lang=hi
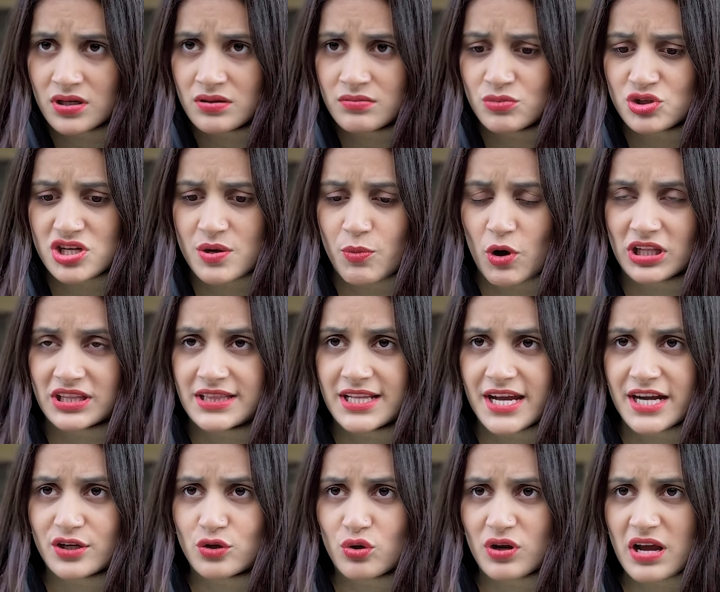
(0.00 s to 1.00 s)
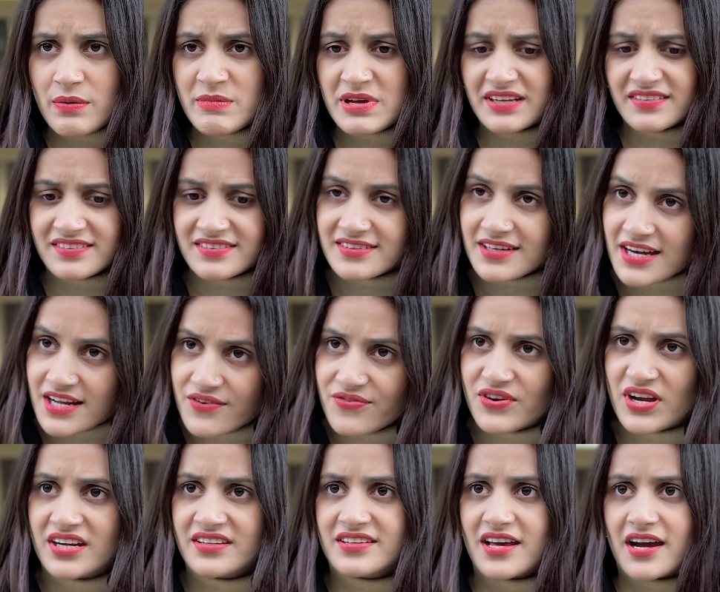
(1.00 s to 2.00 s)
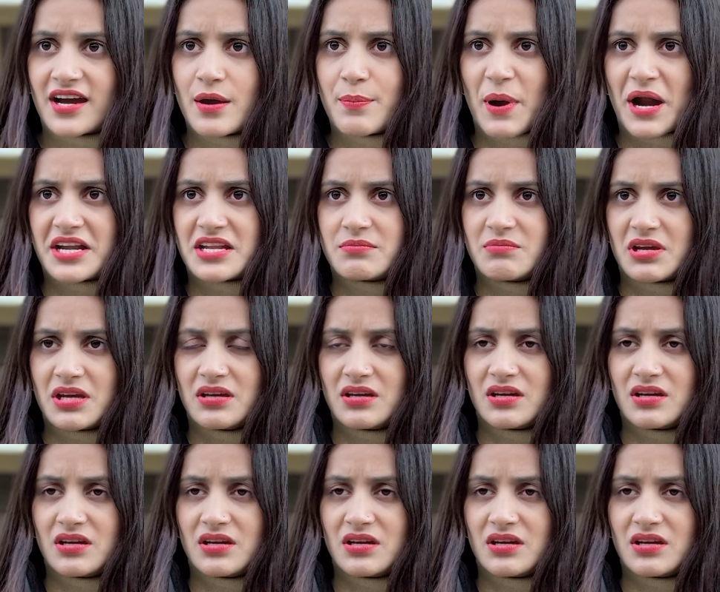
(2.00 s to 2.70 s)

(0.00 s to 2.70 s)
मुझे बहुत लेट हो रहा है मेरे सारे फ्रेंड्स आ गए पार्टी में